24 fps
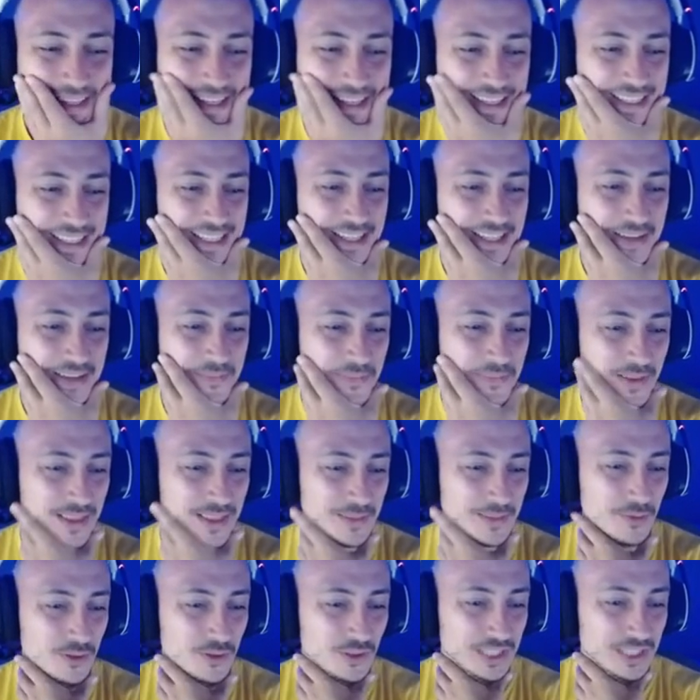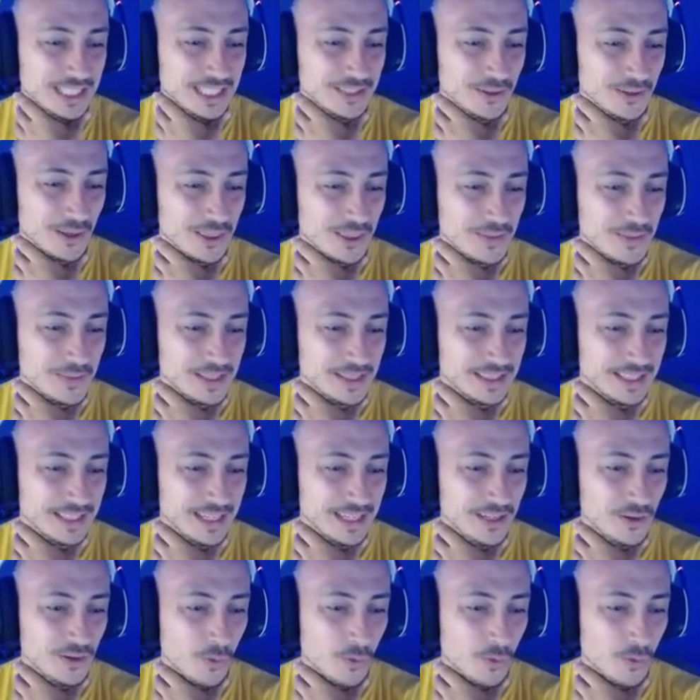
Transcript: Y empezamos tirando al cementerio.